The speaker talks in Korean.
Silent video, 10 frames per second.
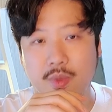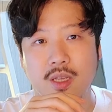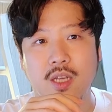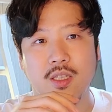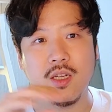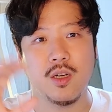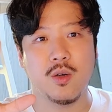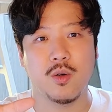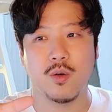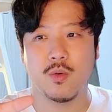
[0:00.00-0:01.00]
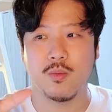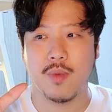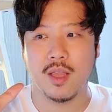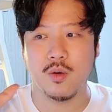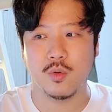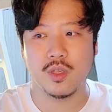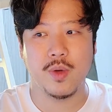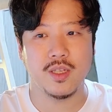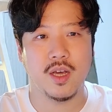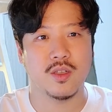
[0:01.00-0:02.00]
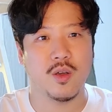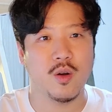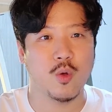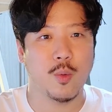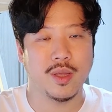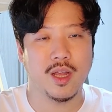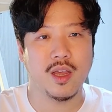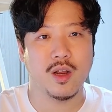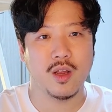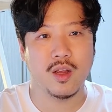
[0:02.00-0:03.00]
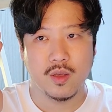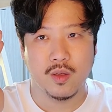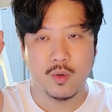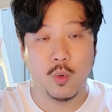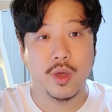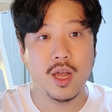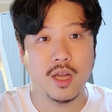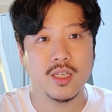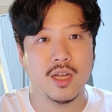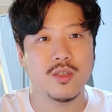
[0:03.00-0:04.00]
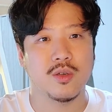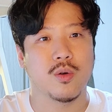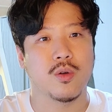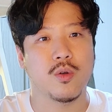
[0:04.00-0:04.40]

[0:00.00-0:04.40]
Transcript: 사실 많은 로스팅 회사에서 이런 교반날개를 공개를 하질 않죠.